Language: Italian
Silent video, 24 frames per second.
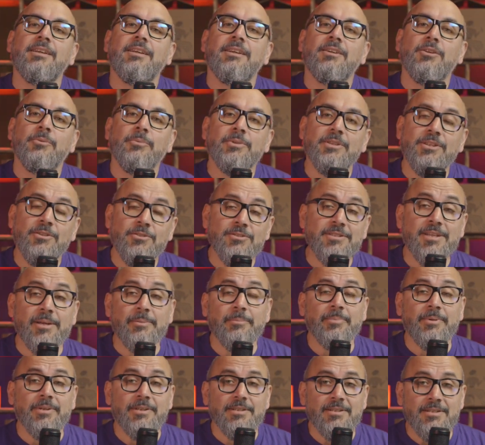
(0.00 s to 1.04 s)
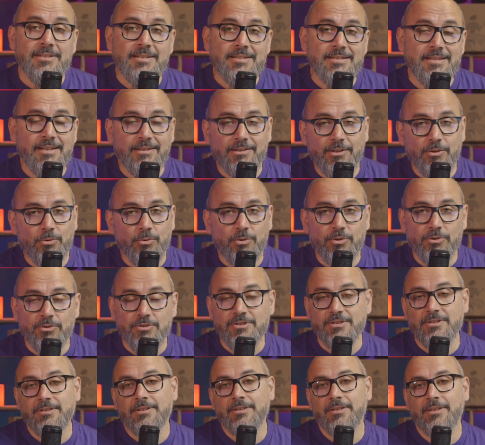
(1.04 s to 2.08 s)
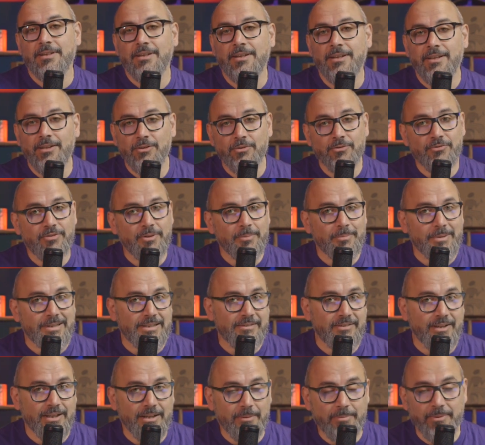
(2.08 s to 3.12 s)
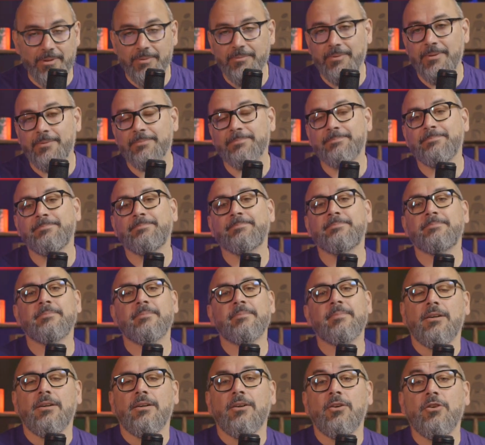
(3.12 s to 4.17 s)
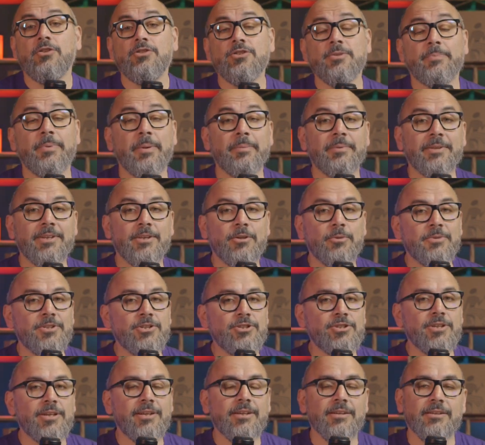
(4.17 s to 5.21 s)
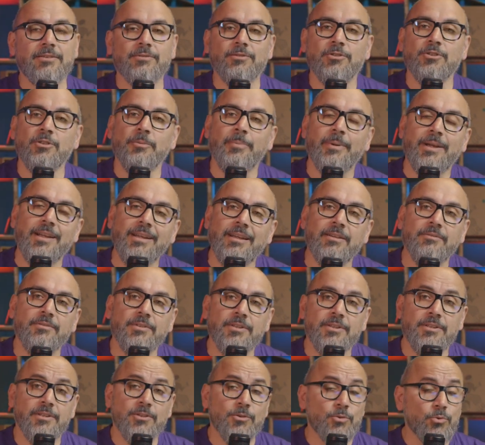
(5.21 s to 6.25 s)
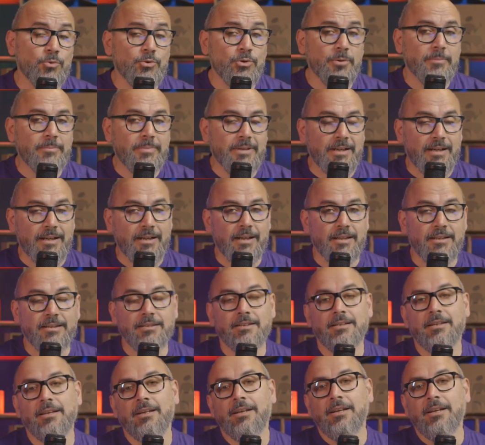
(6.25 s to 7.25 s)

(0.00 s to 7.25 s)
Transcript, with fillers: Come dico sempre, siate curiosi e non fermatevi alla prima. Oggi prima di cominciare voglio parlarvi di Union Birrai.